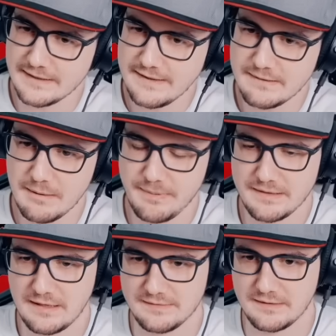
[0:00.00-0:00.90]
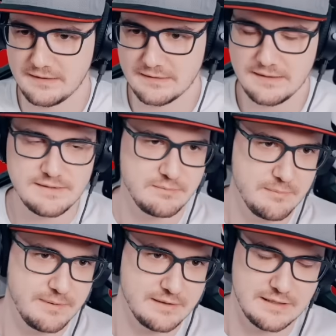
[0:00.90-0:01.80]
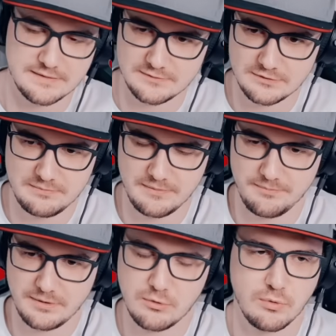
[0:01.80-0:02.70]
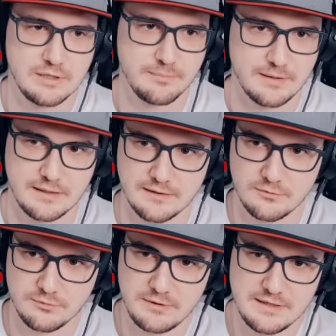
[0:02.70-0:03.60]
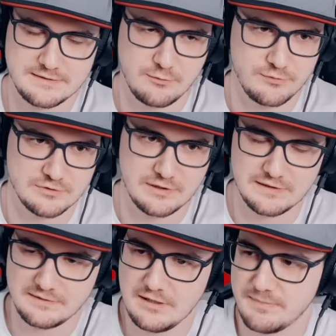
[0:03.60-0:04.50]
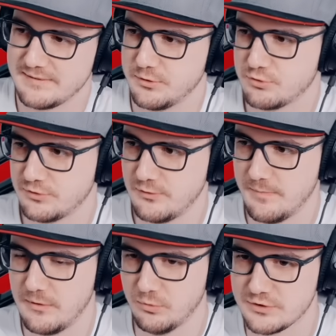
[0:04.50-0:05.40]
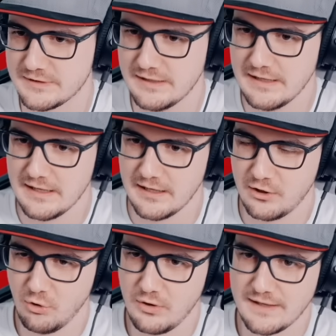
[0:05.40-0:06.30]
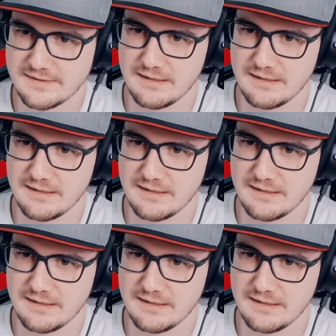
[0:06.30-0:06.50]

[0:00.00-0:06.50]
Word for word: мне понравился, Лакадейси мне понравился, вот типа прикольный проект, вот мне нравится его визуальный стиль, посмотрим, что с него получится. Ну и Адский